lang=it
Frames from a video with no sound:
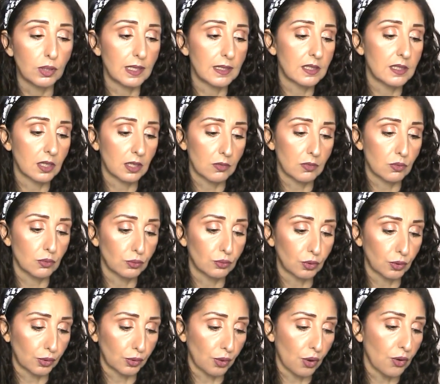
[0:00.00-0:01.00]
la zona
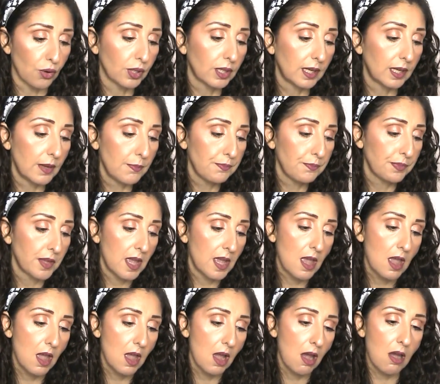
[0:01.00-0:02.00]
contorno occhi
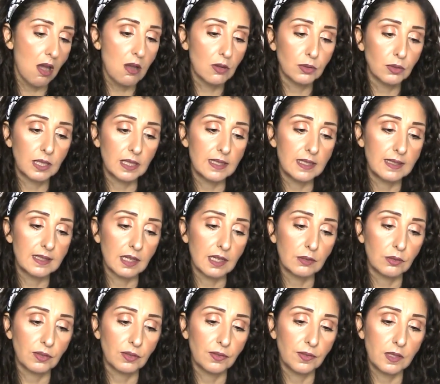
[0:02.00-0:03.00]
ho
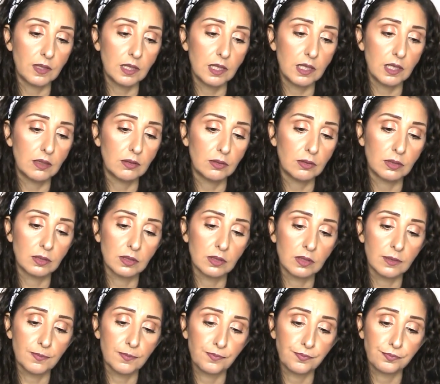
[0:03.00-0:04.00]
utilizzato e
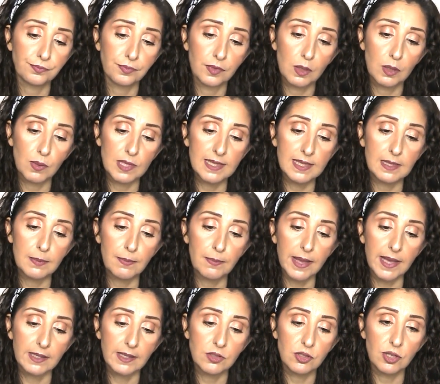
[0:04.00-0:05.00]
finito mh, mm, questi
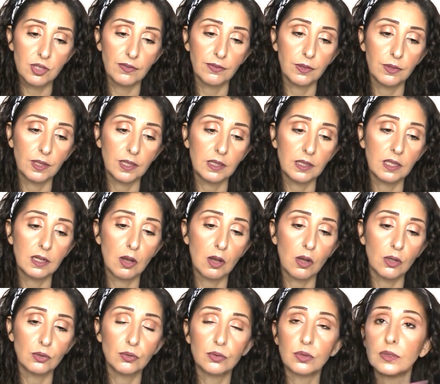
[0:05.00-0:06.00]
patch fiori di
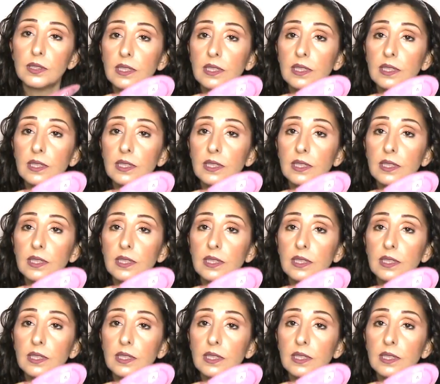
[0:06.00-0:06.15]
lotto